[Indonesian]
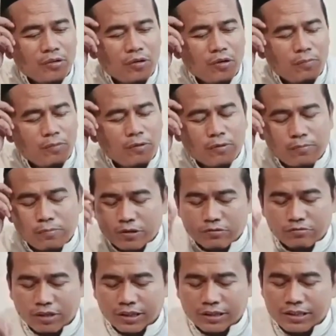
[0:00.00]
opo-opo
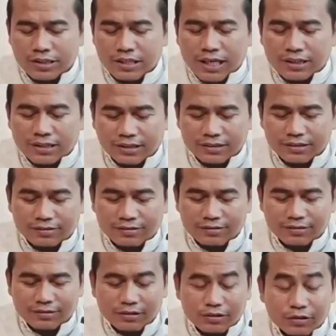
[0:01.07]
itu nek dicatat
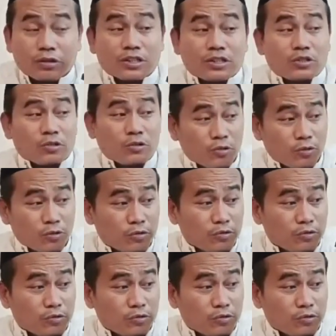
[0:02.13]
ya kejogo